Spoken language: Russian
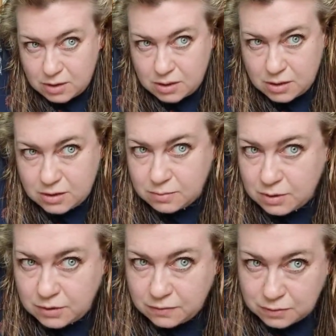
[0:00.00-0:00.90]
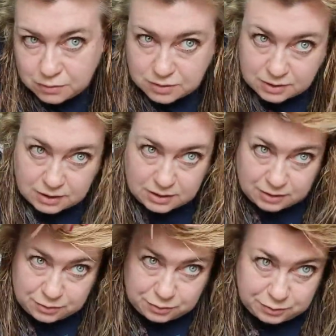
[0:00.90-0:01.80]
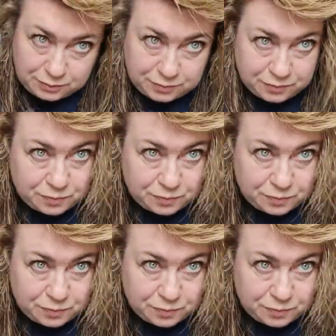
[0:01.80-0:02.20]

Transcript: Сейчас мы это все затонируем.